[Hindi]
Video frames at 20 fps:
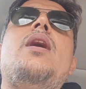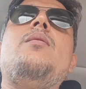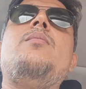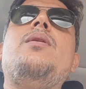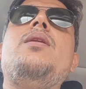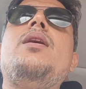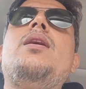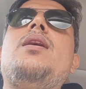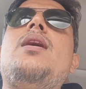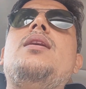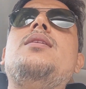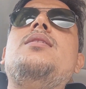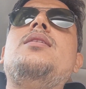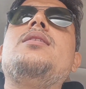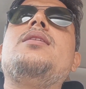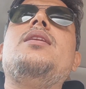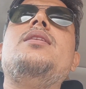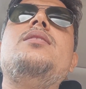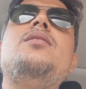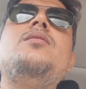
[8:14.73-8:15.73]
आई I मीन mean, एक
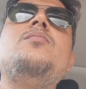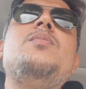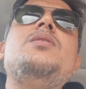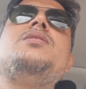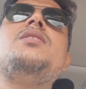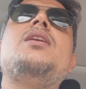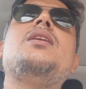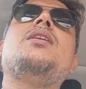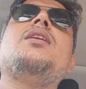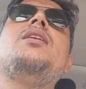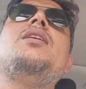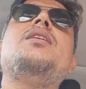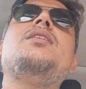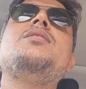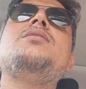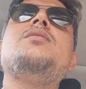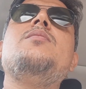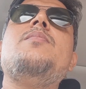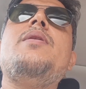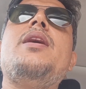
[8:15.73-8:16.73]
आधार केंद्र में जाके या
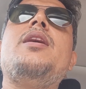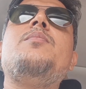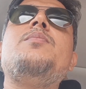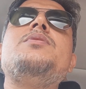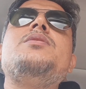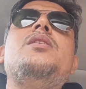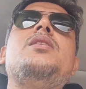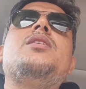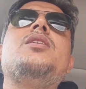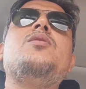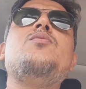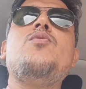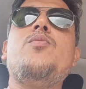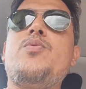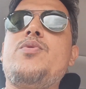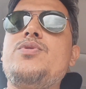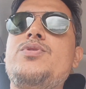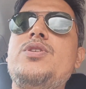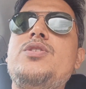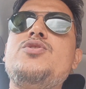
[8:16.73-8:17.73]
किसी बैंक में जाके वो
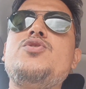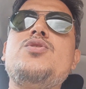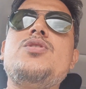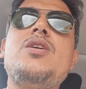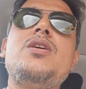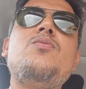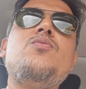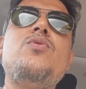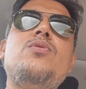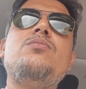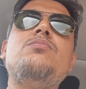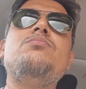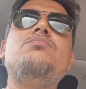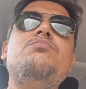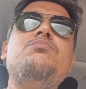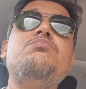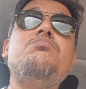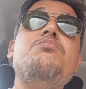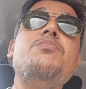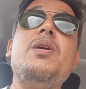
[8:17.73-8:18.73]
प्रोसेस जो है वो
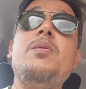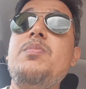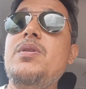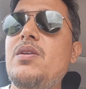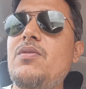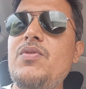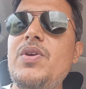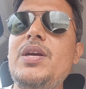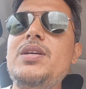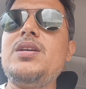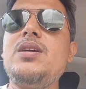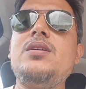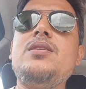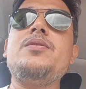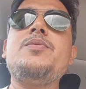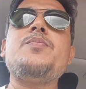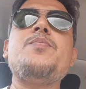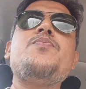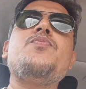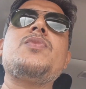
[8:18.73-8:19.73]
मे बी अ वीक
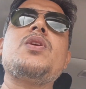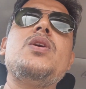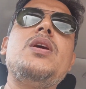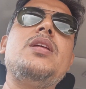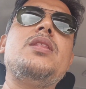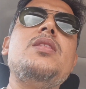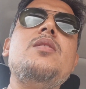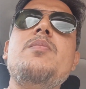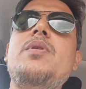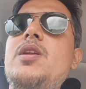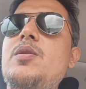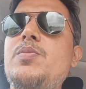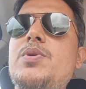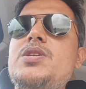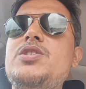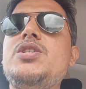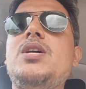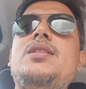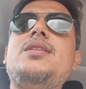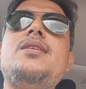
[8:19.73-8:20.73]
इतने में
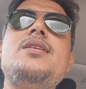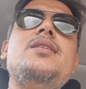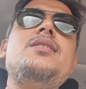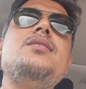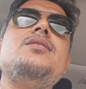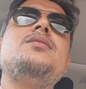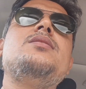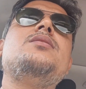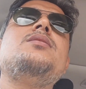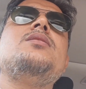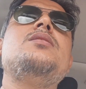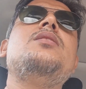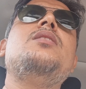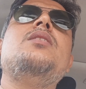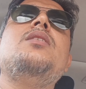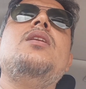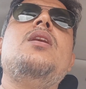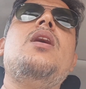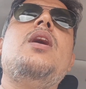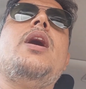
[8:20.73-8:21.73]
निपट जाता है
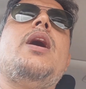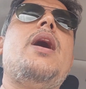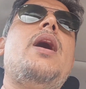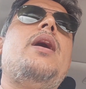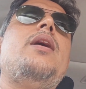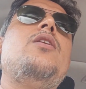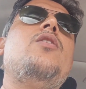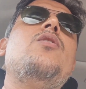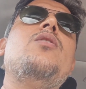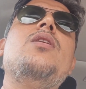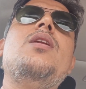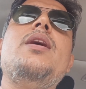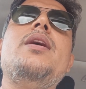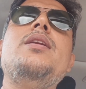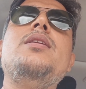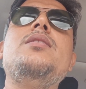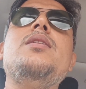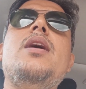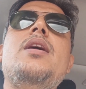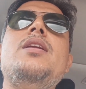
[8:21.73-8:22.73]
एंड
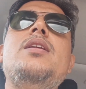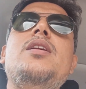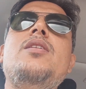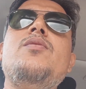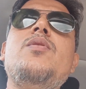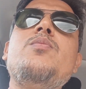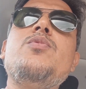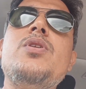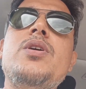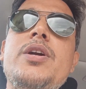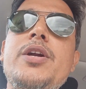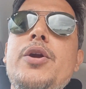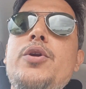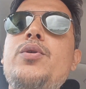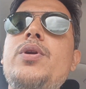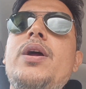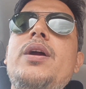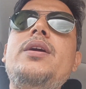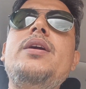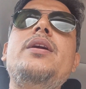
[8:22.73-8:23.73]
ऑनलाइन एनी थिंग फ्रॉम थर्टी
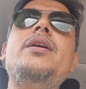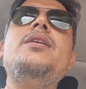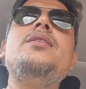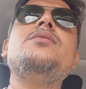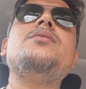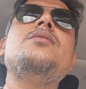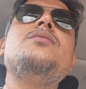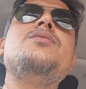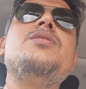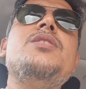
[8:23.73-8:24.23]
टू नाइन्टी डेज